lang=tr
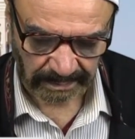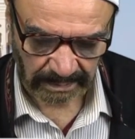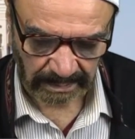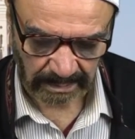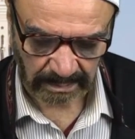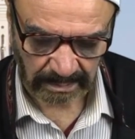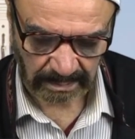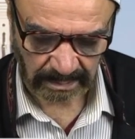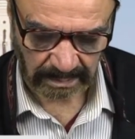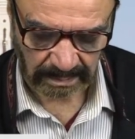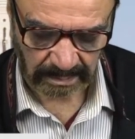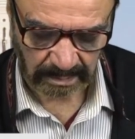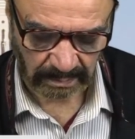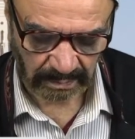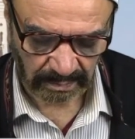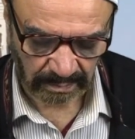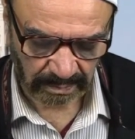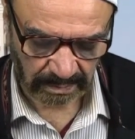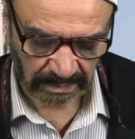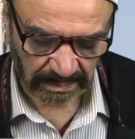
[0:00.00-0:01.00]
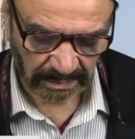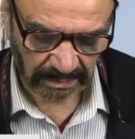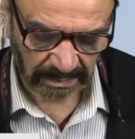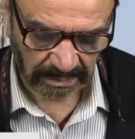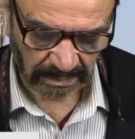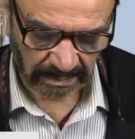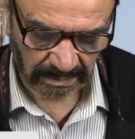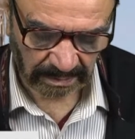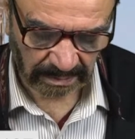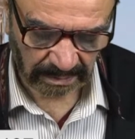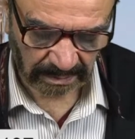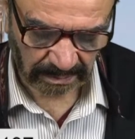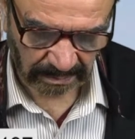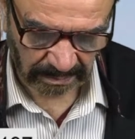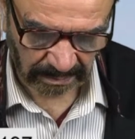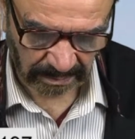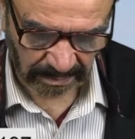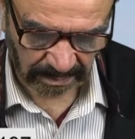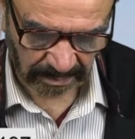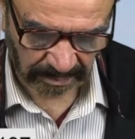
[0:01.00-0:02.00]
Elhamdülillahi
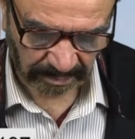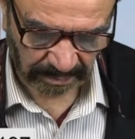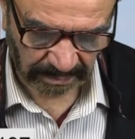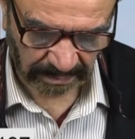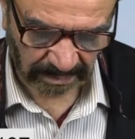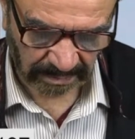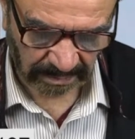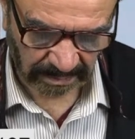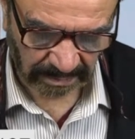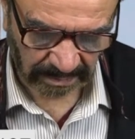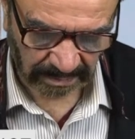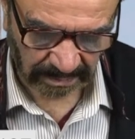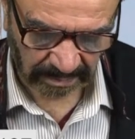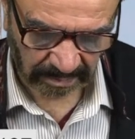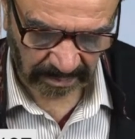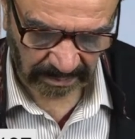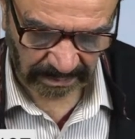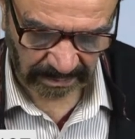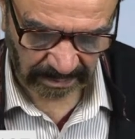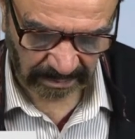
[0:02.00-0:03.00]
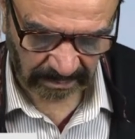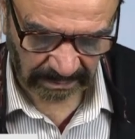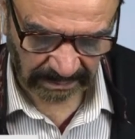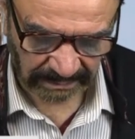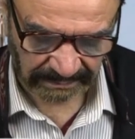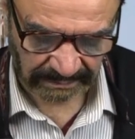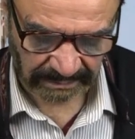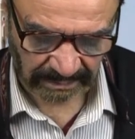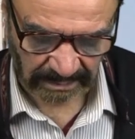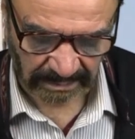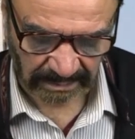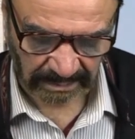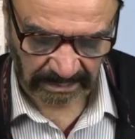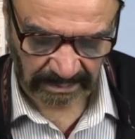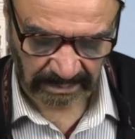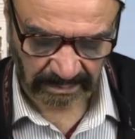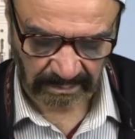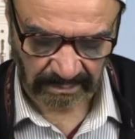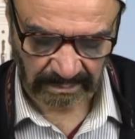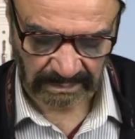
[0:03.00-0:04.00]
rabbil alamin ve
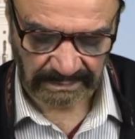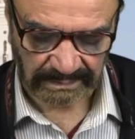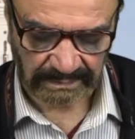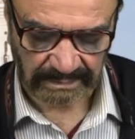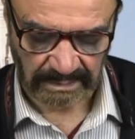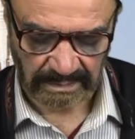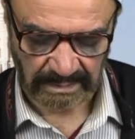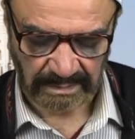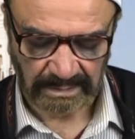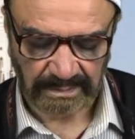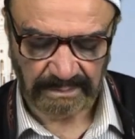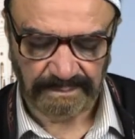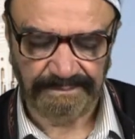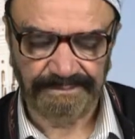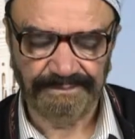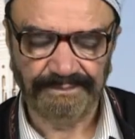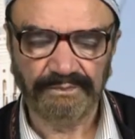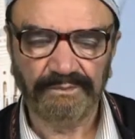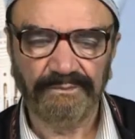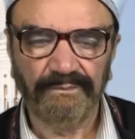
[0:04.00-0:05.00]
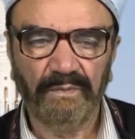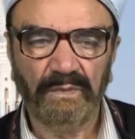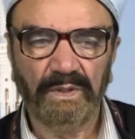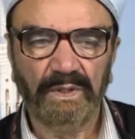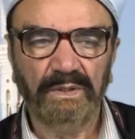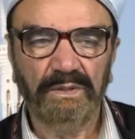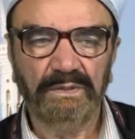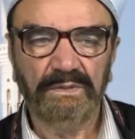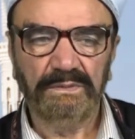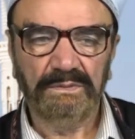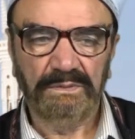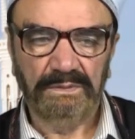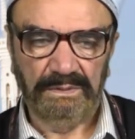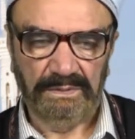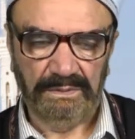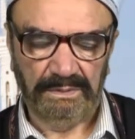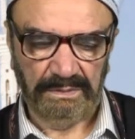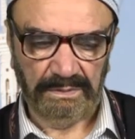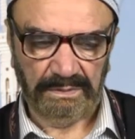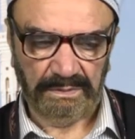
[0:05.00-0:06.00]
salatu vesselam
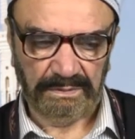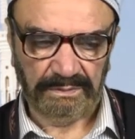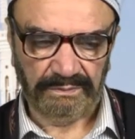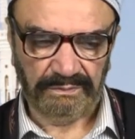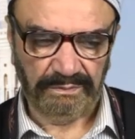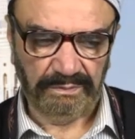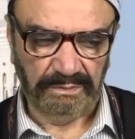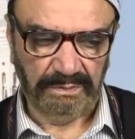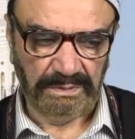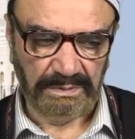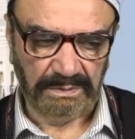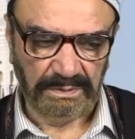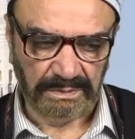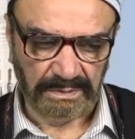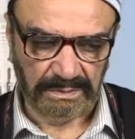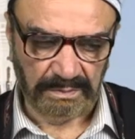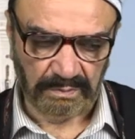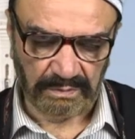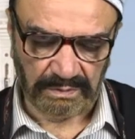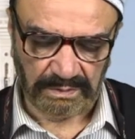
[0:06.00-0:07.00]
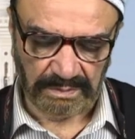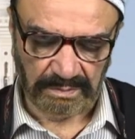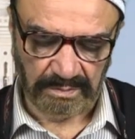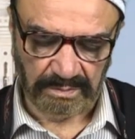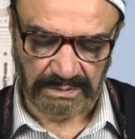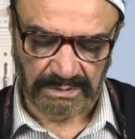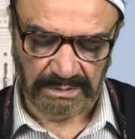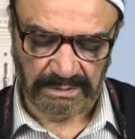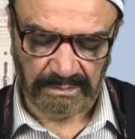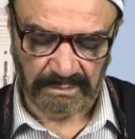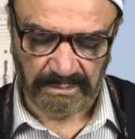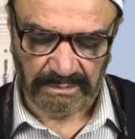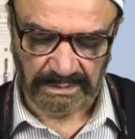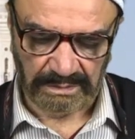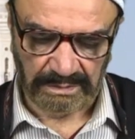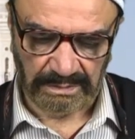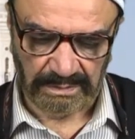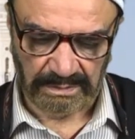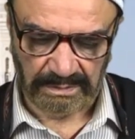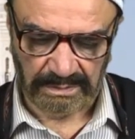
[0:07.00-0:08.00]
ala rasulina Muhammedin ve
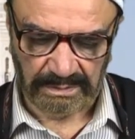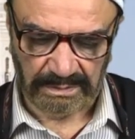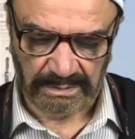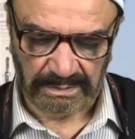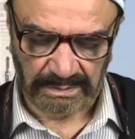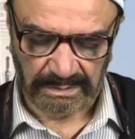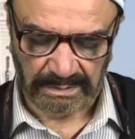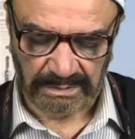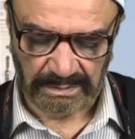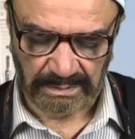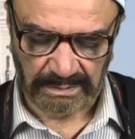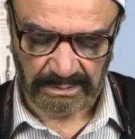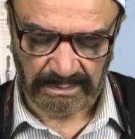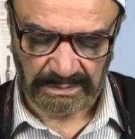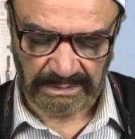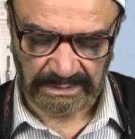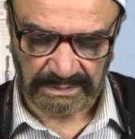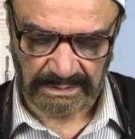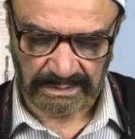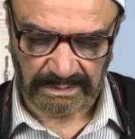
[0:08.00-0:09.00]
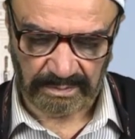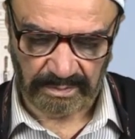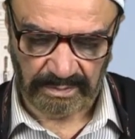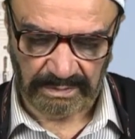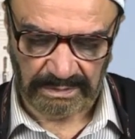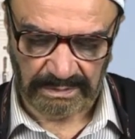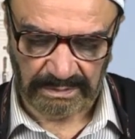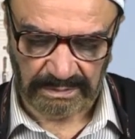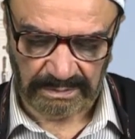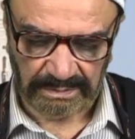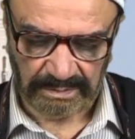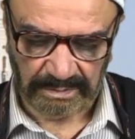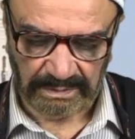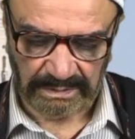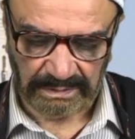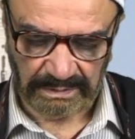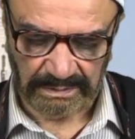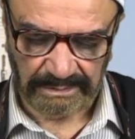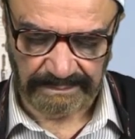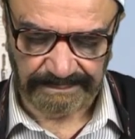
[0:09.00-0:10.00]
ala alihi ve sahbihi
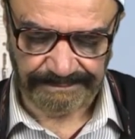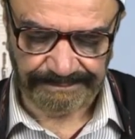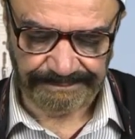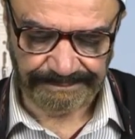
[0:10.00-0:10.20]
ecmaîn.